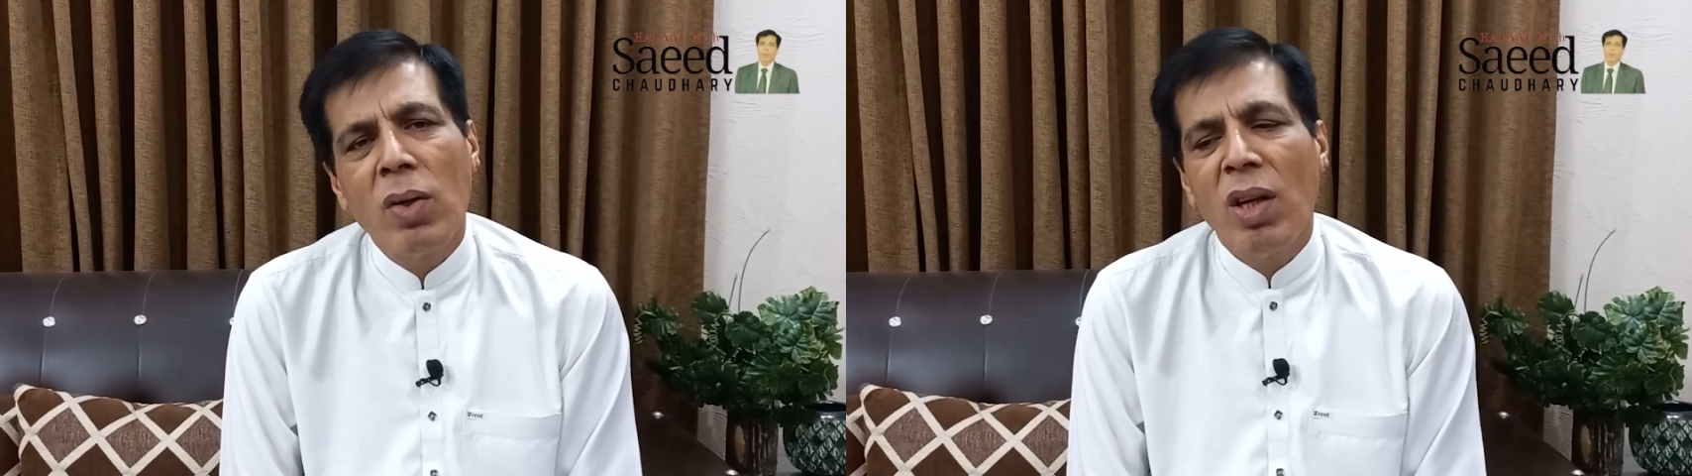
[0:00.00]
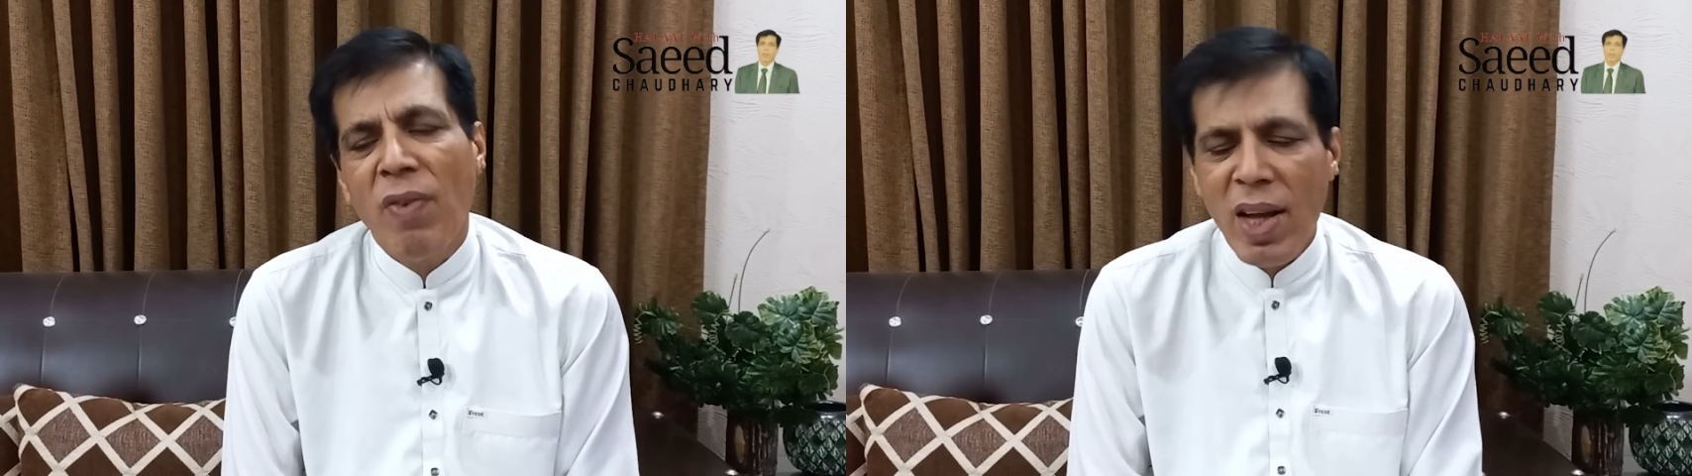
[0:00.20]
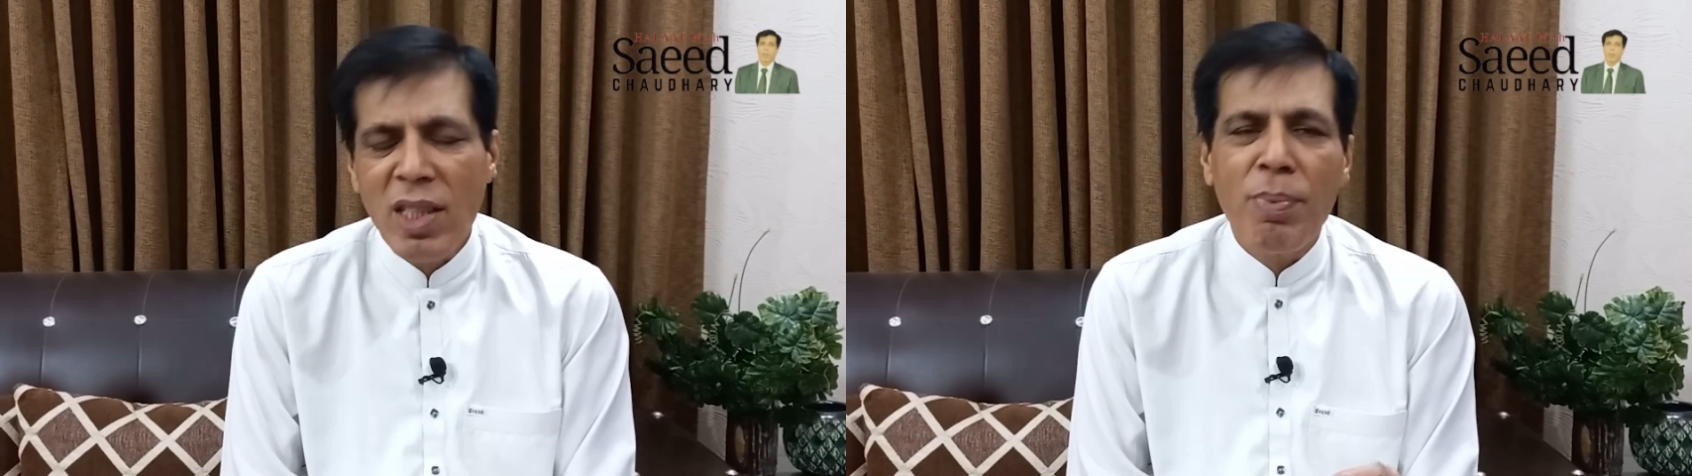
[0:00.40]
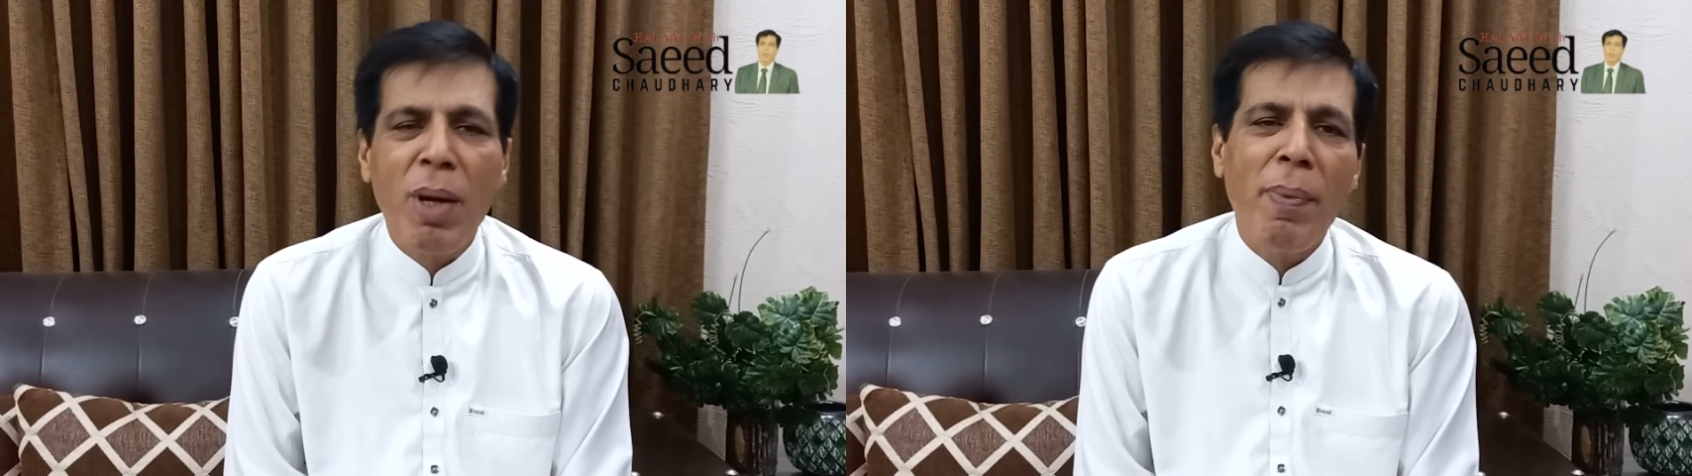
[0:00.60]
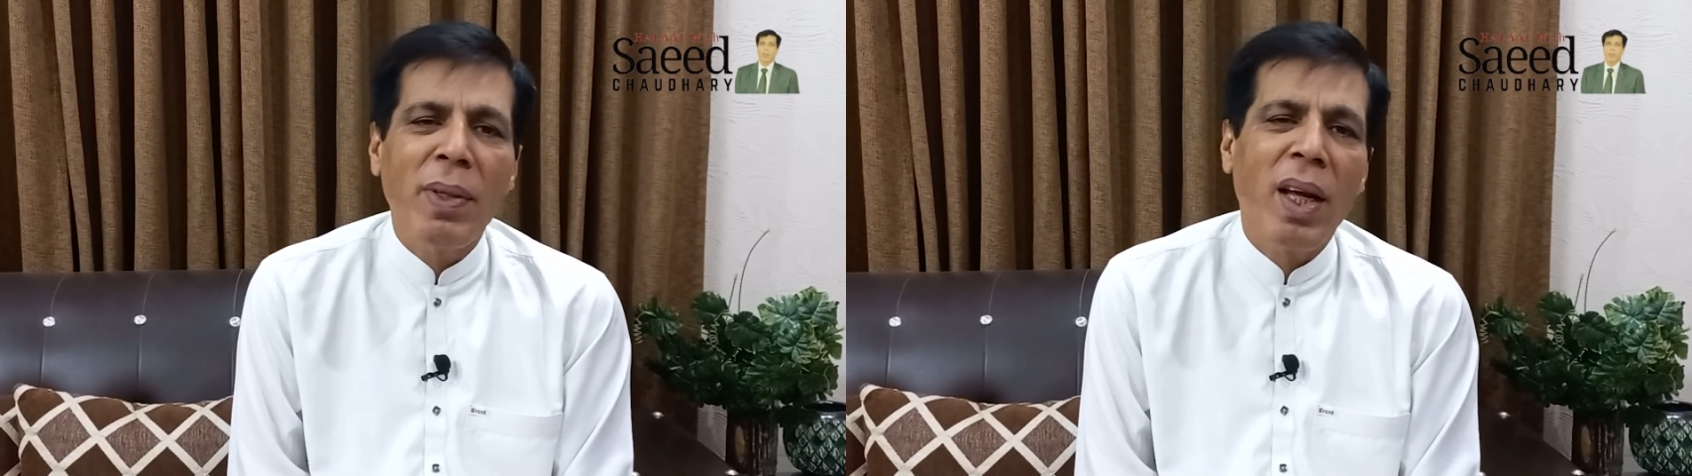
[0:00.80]
डिवाइस
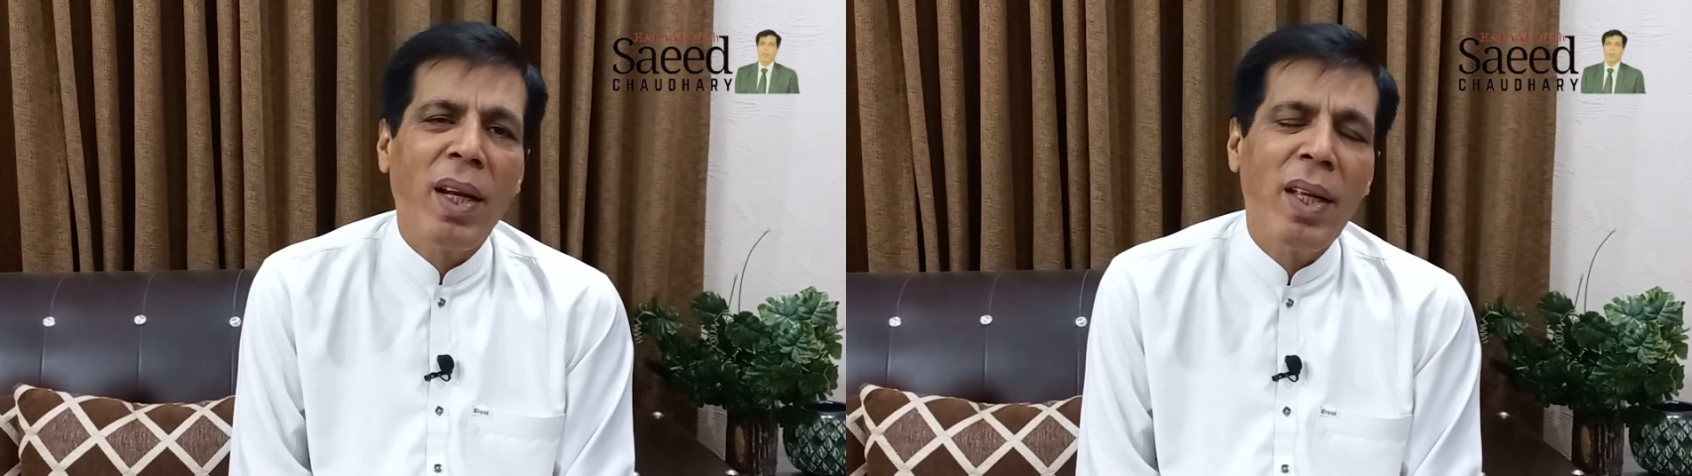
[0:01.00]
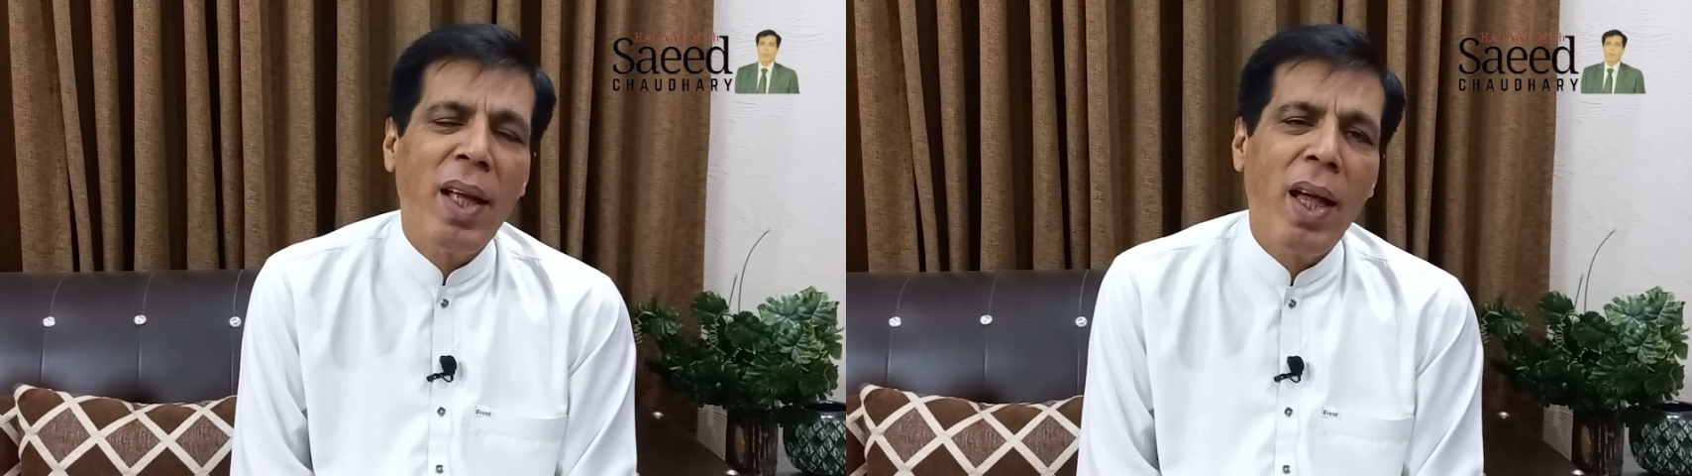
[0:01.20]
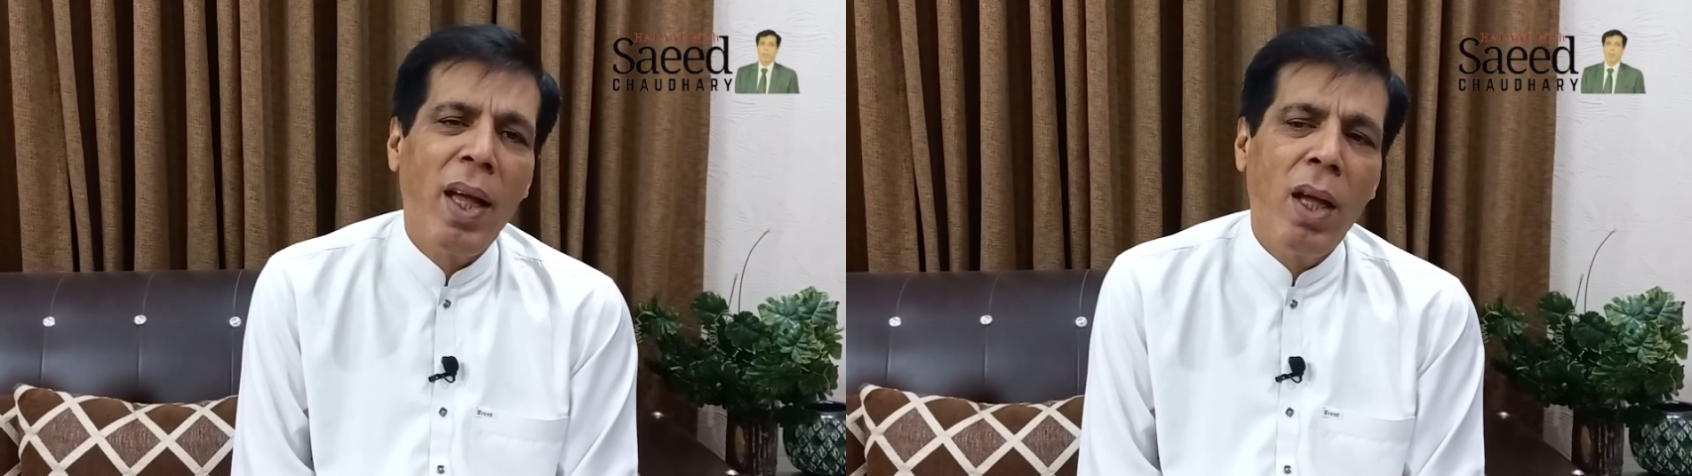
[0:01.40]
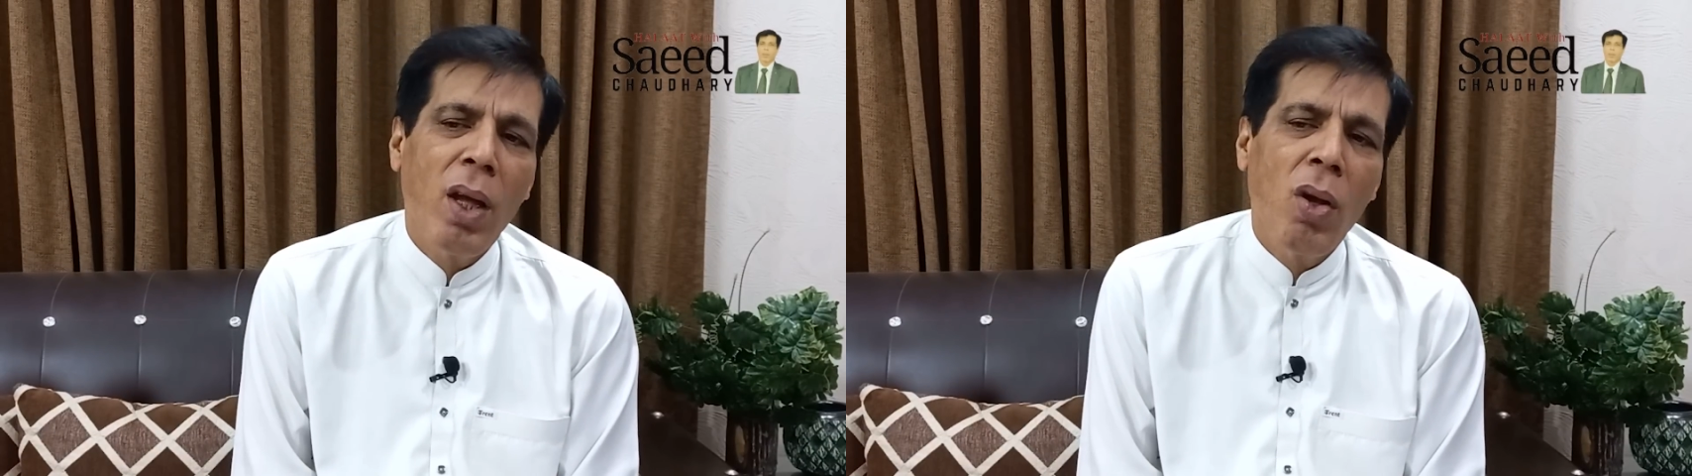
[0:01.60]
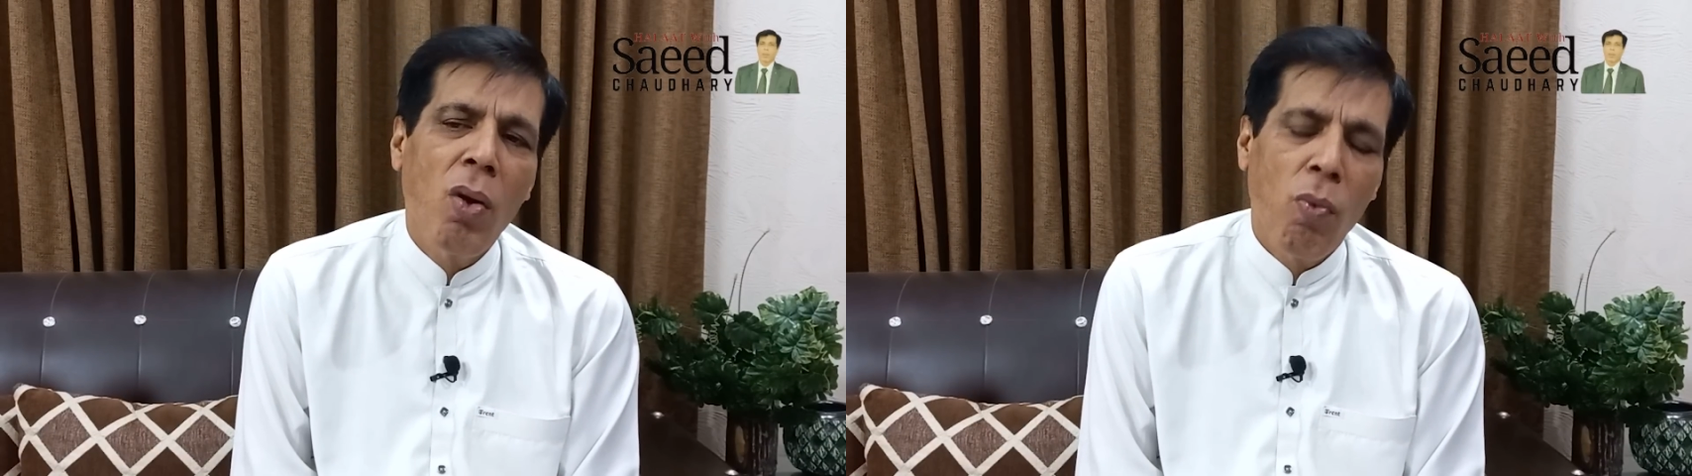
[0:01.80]
बरामद करनी है
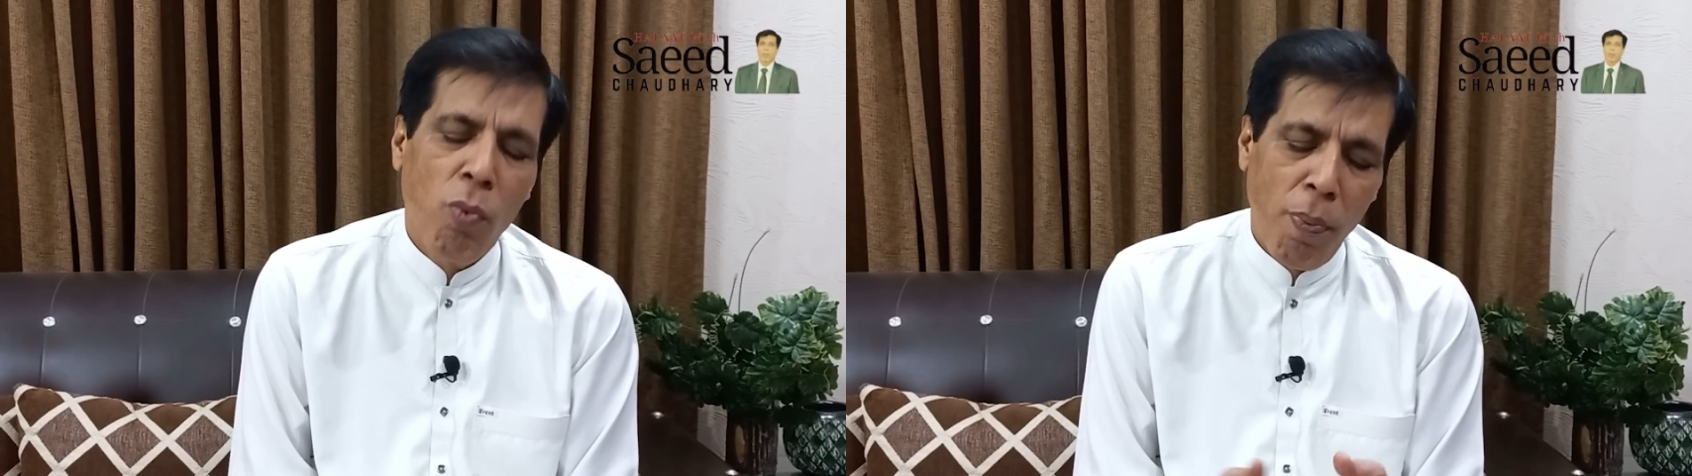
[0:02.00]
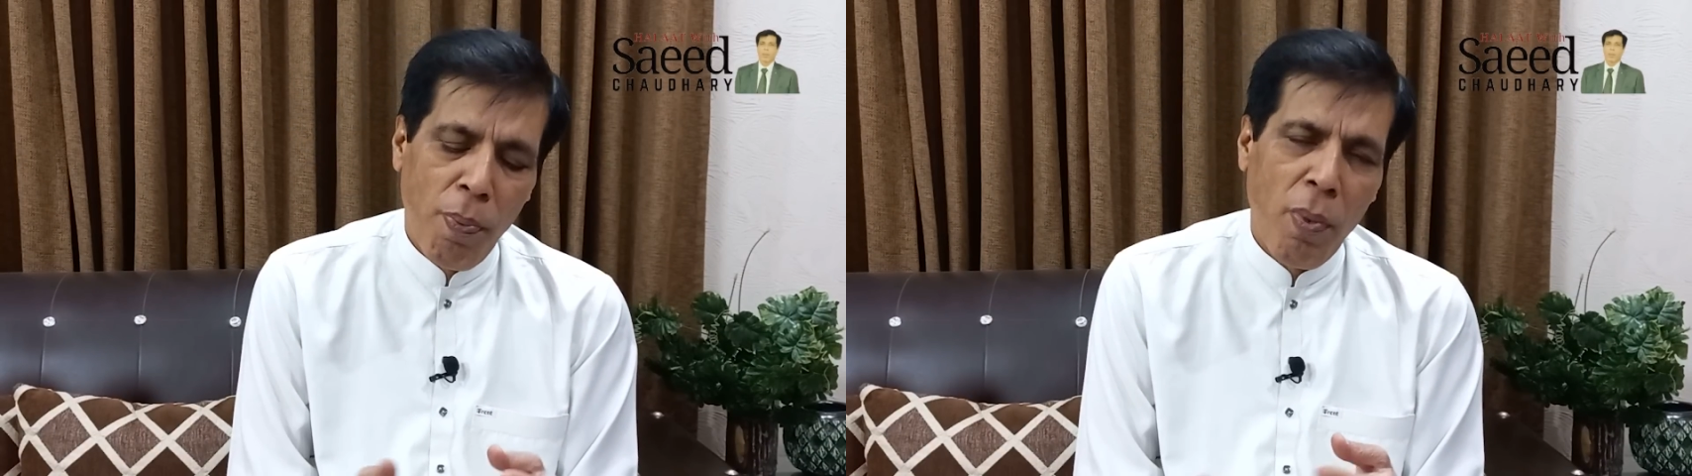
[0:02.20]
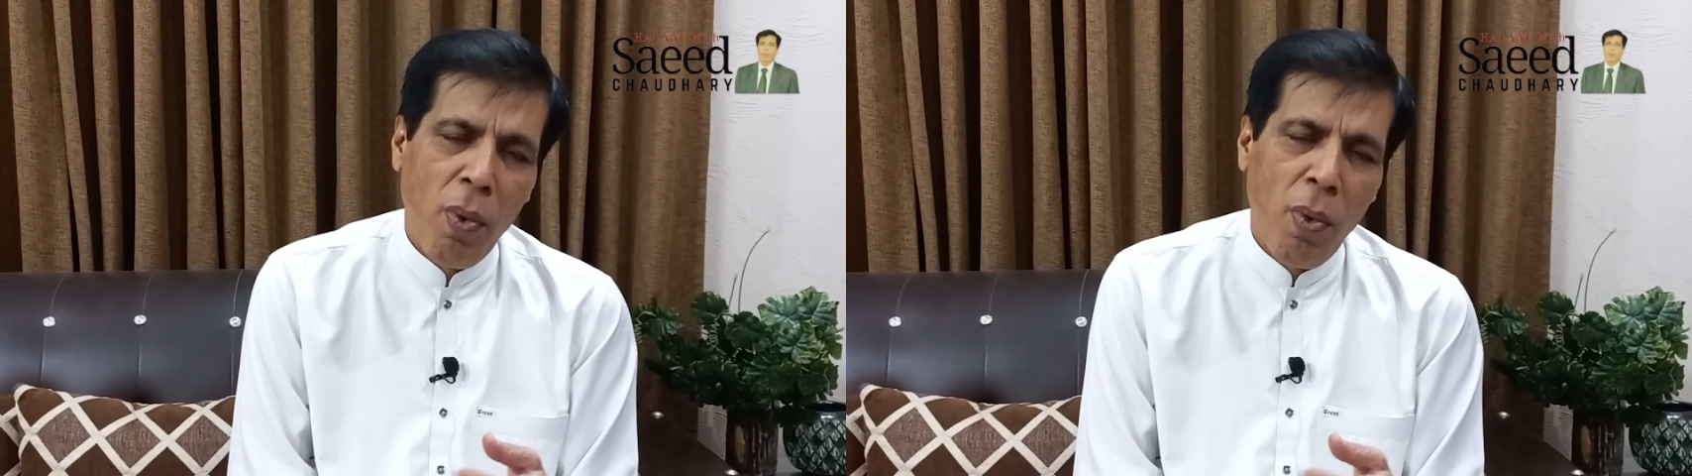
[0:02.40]
वो